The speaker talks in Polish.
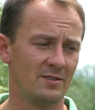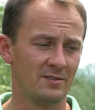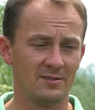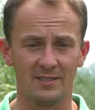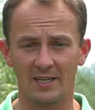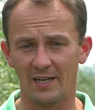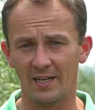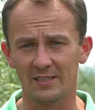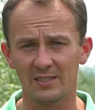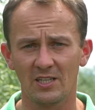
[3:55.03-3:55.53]

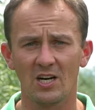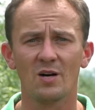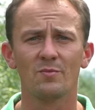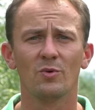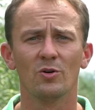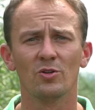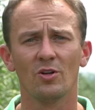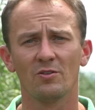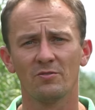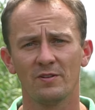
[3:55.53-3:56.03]
saletry
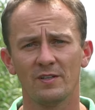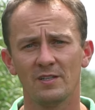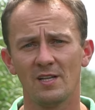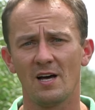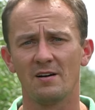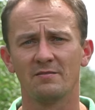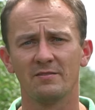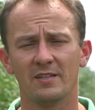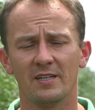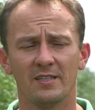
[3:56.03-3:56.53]
ramonowej
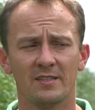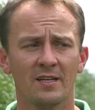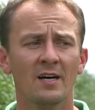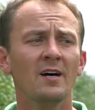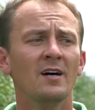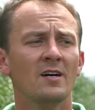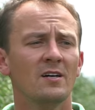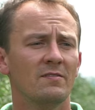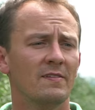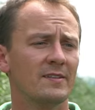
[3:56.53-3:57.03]
nawet,
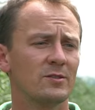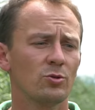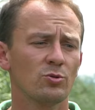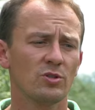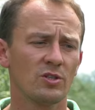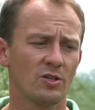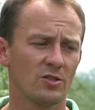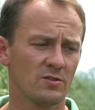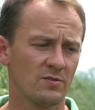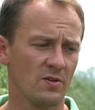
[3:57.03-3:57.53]
więc tu
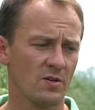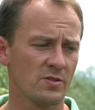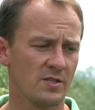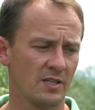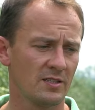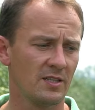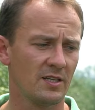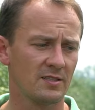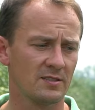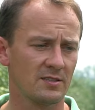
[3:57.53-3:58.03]
tych
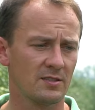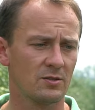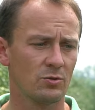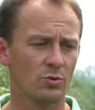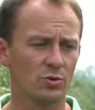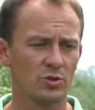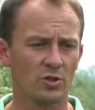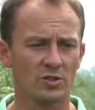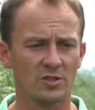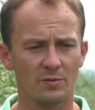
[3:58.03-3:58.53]
rozwiązań jest
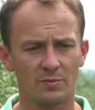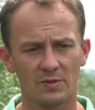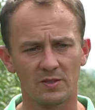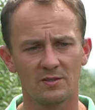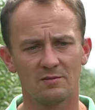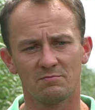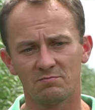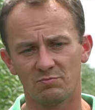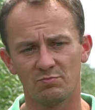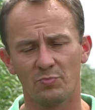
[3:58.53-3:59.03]
dużo, żeby
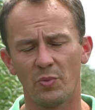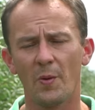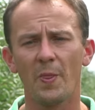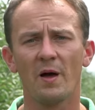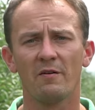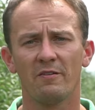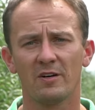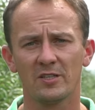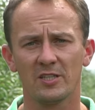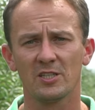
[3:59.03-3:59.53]

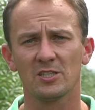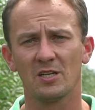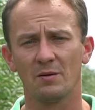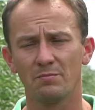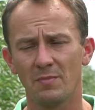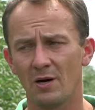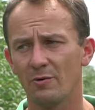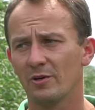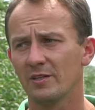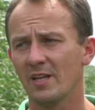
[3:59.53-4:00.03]
podawać jakieś
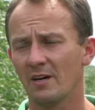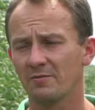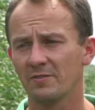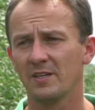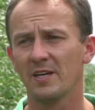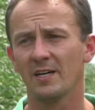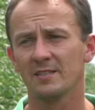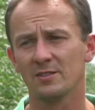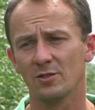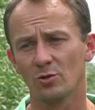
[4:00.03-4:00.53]
tam małe
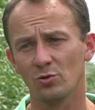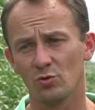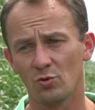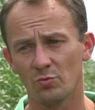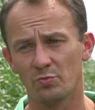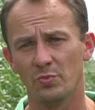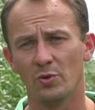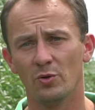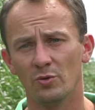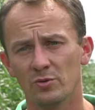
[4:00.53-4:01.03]
dawki
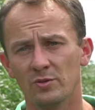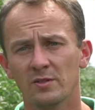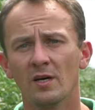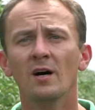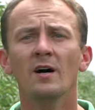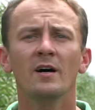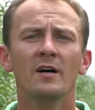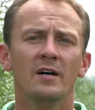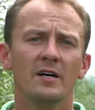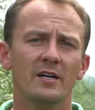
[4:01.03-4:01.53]
azotu plus
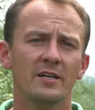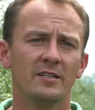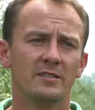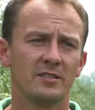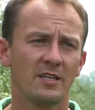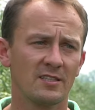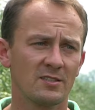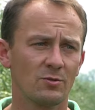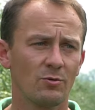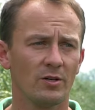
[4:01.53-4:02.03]
e,
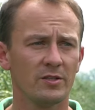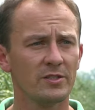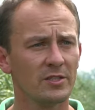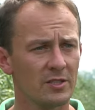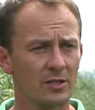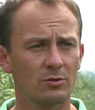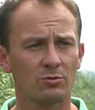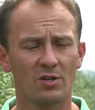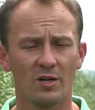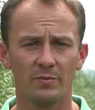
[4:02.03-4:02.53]
te
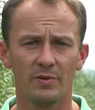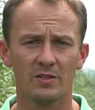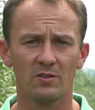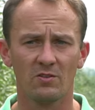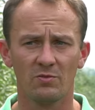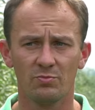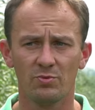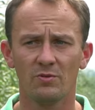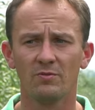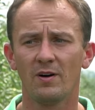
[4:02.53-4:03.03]
składniki, które
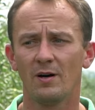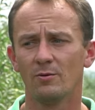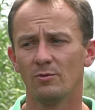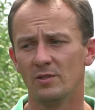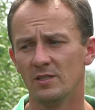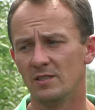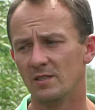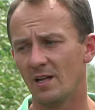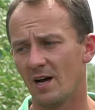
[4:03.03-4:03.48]
będą wpływały